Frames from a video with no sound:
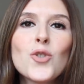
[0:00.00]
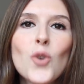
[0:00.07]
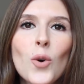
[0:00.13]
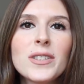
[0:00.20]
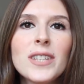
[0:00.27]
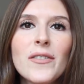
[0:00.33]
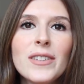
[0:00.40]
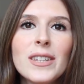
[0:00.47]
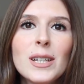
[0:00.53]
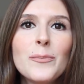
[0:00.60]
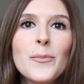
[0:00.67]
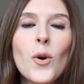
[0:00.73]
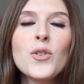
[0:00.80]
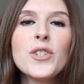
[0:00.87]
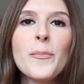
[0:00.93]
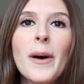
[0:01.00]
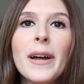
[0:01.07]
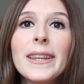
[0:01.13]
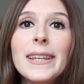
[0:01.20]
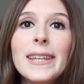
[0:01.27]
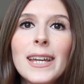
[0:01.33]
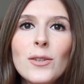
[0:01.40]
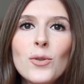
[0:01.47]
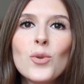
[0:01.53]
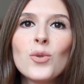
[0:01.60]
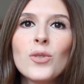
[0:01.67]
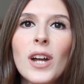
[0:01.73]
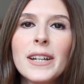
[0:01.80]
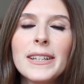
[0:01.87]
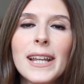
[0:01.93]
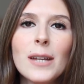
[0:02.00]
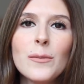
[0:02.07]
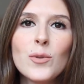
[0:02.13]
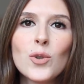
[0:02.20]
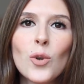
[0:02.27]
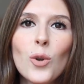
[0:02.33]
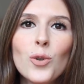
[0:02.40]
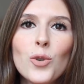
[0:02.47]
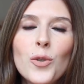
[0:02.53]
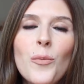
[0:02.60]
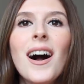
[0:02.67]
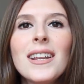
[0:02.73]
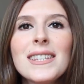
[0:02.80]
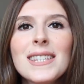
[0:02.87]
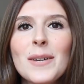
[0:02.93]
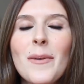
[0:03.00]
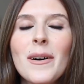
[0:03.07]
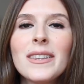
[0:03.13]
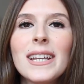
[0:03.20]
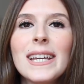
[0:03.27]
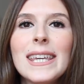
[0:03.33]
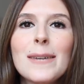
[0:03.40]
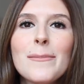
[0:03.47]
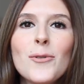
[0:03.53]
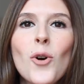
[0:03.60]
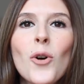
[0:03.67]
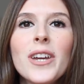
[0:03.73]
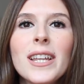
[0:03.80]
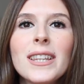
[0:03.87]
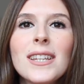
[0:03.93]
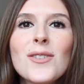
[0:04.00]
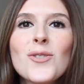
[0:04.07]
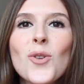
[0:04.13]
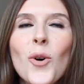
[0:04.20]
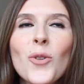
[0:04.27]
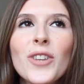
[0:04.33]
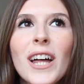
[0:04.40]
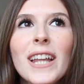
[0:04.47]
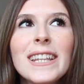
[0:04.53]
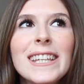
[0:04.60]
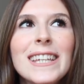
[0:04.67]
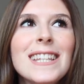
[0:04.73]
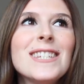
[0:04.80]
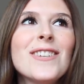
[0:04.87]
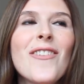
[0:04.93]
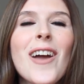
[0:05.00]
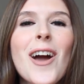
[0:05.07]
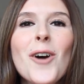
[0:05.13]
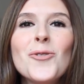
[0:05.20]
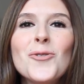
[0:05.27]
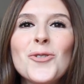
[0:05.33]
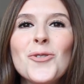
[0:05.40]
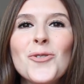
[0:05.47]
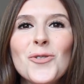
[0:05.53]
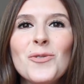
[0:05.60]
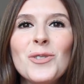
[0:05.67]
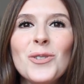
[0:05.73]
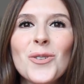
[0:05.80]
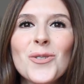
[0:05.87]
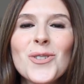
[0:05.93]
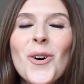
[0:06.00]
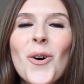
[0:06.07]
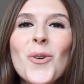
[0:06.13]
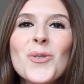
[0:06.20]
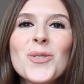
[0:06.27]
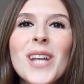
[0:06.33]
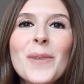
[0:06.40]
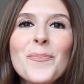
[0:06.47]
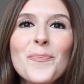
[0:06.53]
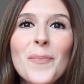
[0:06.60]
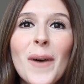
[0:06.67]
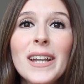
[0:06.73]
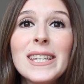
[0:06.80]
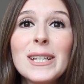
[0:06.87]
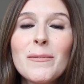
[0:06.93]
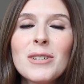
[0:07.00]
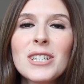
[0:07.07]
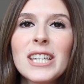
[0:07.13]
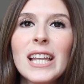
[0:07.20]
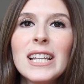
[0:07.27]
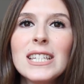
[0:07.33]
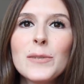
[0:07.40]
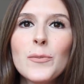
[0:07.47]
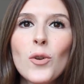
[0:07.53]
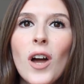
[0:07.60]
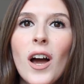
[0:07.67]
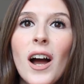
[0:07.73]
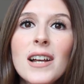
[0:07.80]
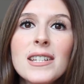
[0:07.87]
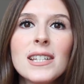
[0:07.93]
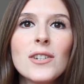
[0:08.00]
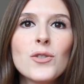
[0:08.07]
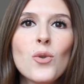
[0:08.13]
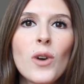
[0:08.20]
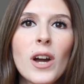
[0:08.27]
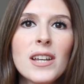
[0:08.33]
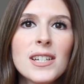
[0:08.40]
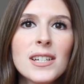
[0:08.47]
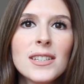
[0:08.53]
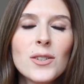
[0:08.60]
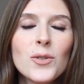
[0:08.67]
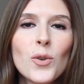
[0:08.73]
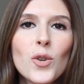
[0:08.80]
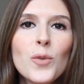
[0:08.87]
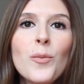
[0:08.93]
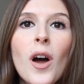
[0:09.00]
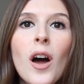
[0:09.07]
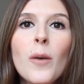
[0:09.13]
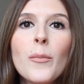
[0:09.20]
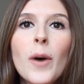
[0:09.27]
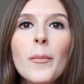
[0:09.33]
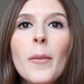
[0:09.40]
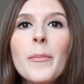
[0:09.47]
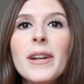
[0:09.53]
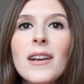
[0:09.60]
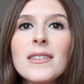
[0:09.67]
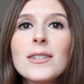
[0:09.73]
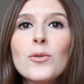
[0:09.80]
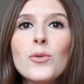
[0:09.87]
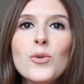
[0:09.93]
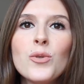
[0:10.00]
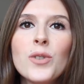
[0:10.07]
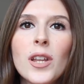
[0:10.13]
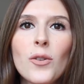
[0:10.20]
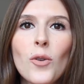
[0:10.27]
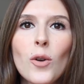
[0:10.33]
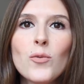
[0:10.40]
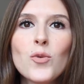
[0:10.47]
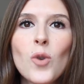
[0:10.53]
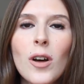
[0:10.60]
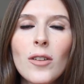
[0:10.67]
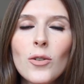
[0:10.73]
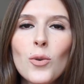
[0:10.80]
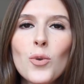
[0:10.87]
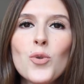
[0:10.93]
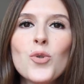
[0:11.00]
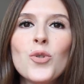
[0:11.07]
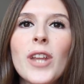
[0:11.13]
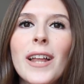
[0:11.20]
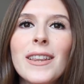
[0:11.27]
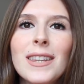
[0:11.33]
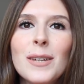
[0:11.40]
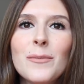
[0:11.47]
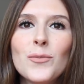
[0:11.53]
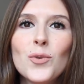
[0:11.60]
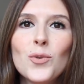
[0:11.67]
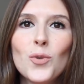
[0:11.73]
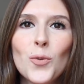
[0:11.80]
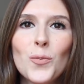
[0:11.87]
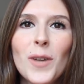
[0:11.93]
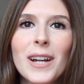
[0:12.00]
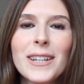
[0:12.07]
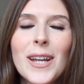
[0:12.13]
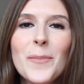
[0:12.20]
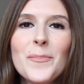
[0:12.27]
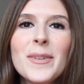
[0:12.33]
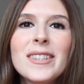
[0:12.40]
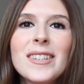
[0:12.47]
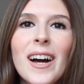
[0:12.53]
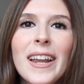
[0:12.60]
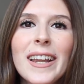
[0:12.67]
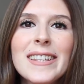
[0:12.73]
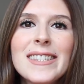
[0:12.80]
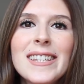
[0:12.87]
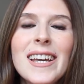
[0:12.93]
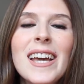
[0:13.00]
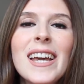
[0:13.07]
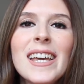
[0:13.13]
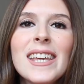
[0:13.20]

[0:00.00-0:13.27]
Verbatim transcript: çok sevinirim. Böylece ben de yeni ürünler denemiş olurum. Aynı zamanda 2017'nin sondan ikinci veya üçüncü videosu. O yüzden ben yılbaşı gelince böyle her sene çok heyecanlanıyorum. Ama biraz da hüzünleniyorum. Şu anda o hüzünlendiğim durumlardan bir tanesi.